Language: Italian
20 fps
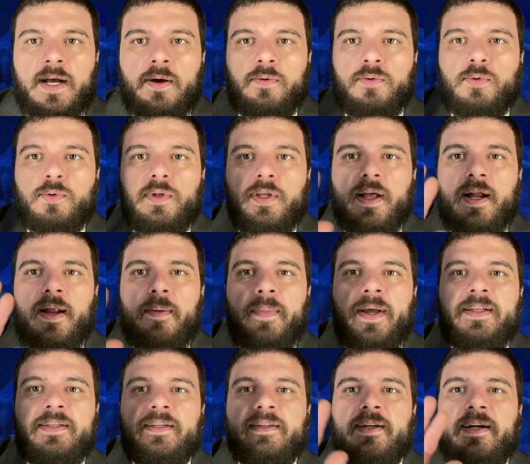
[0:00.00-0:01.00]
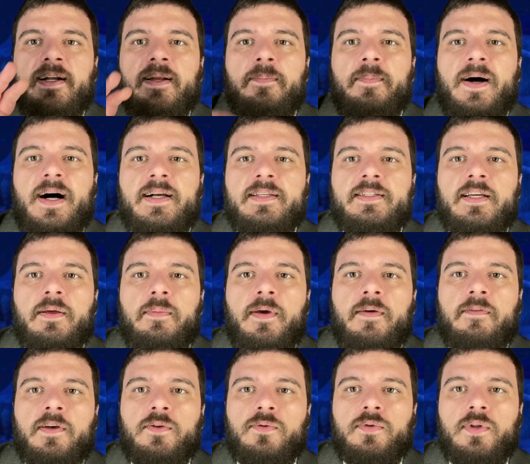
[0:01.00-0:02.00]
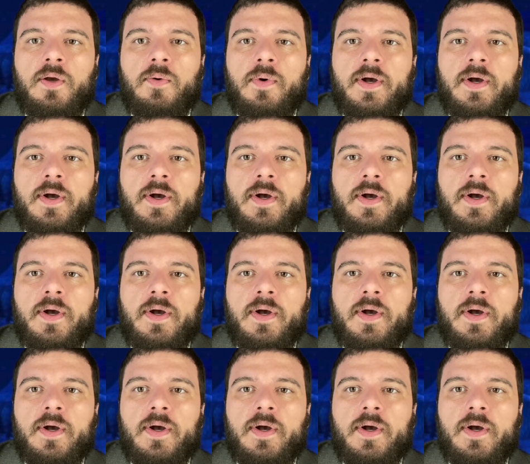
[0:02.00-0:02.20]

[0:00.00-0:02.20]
Ciao a tutti dalla mente tra le pagine, benvenuti